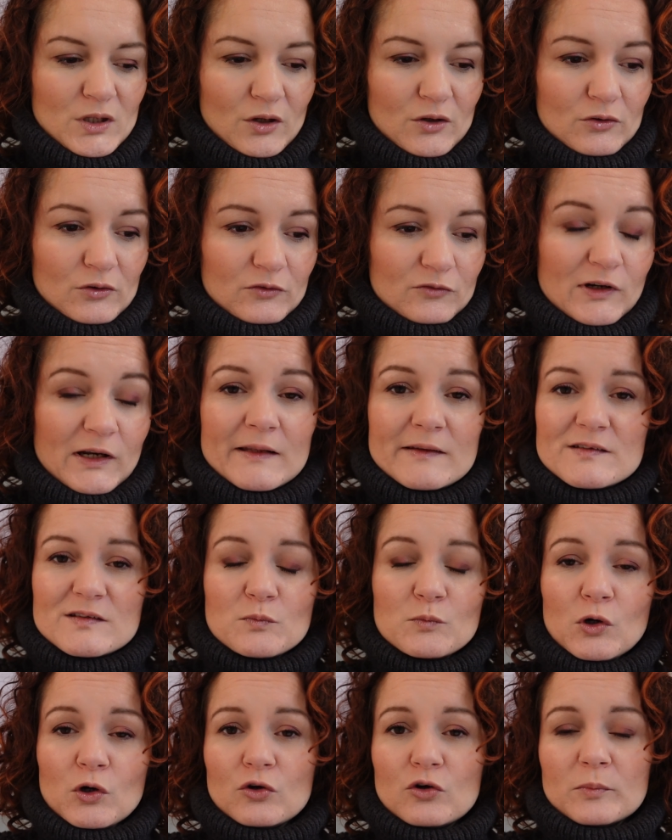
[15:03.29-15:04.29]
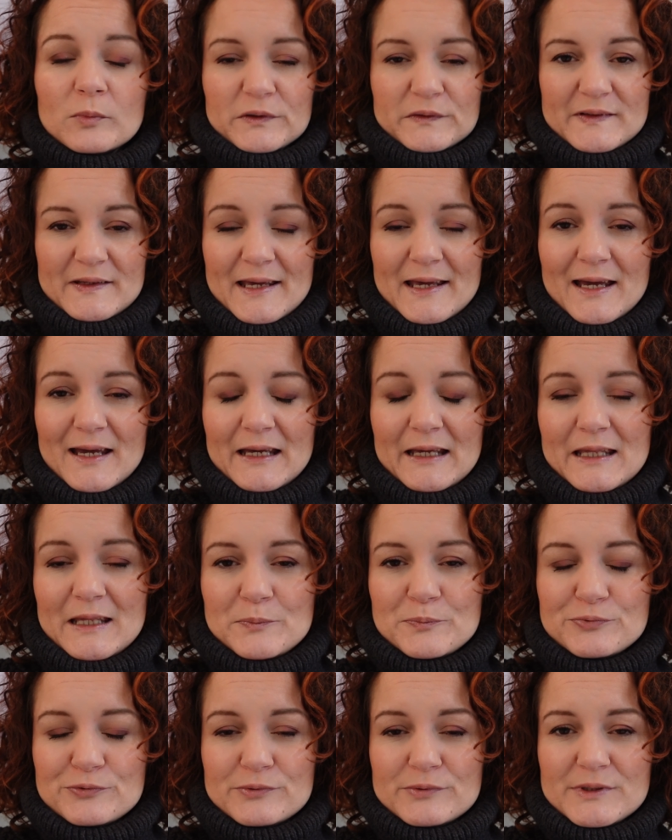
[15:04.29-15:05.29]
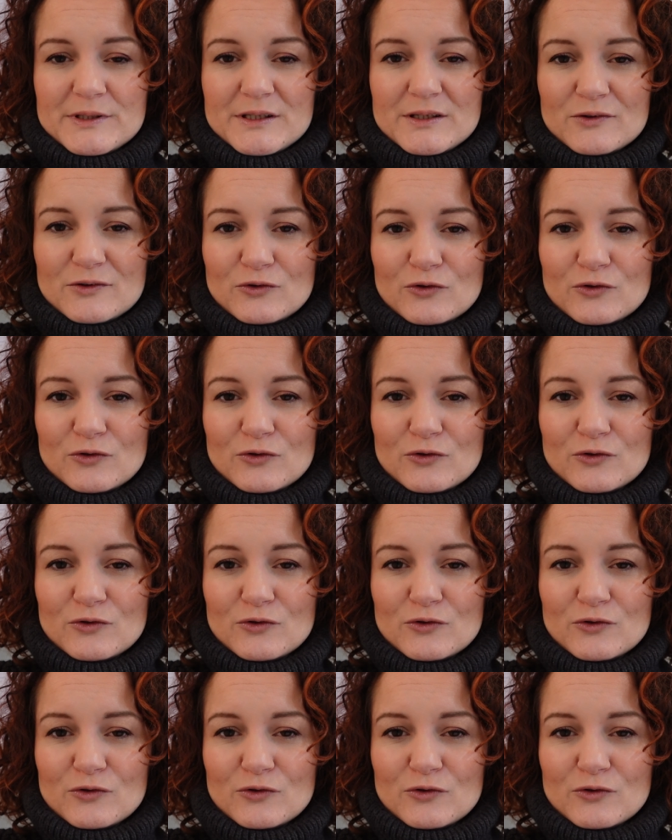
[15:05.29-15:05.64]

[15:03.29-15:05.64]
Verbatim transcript: voilà, dites-moi en commentaire. Et puis,